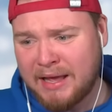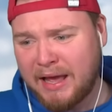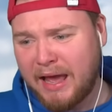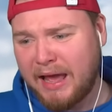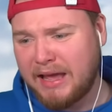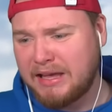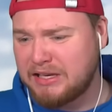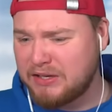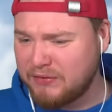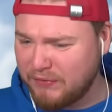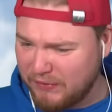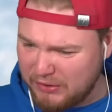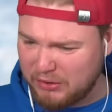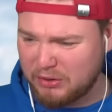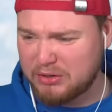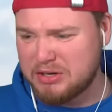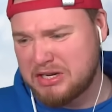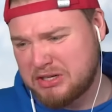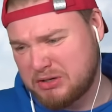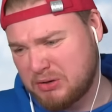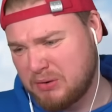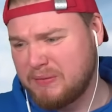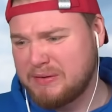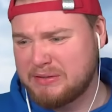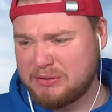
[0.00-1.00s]
Ey, ich will doch
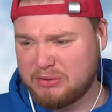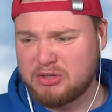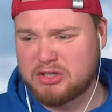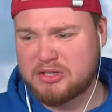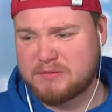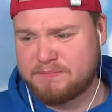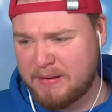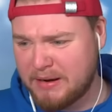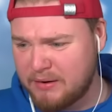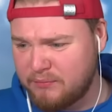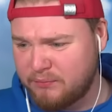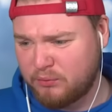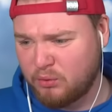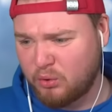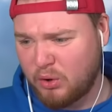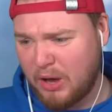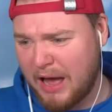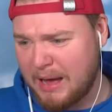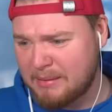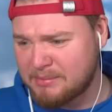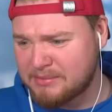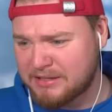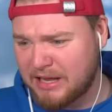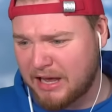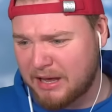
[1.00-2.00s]
nicht irgendwie so einen Spinnfluch
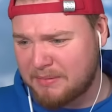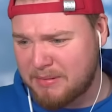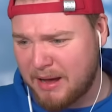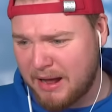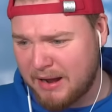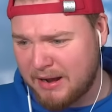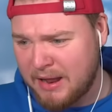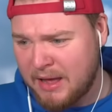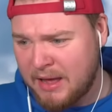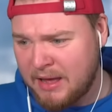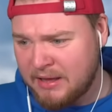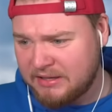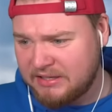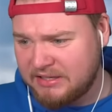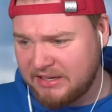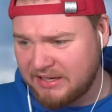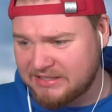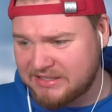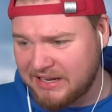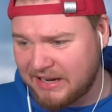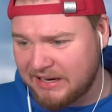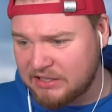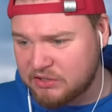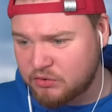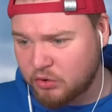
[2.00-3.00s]
haben, sag mal. Hier
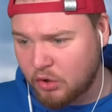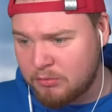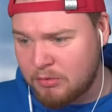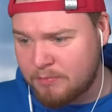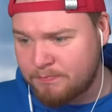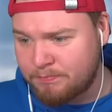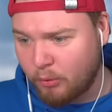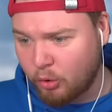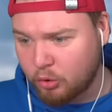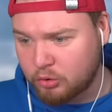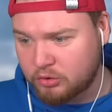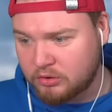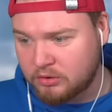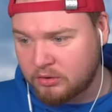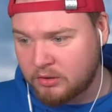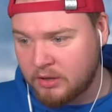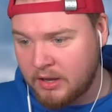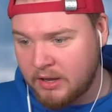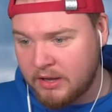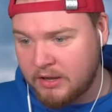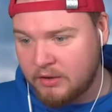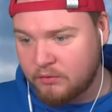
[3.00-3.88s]
ist alles voll mit Booten.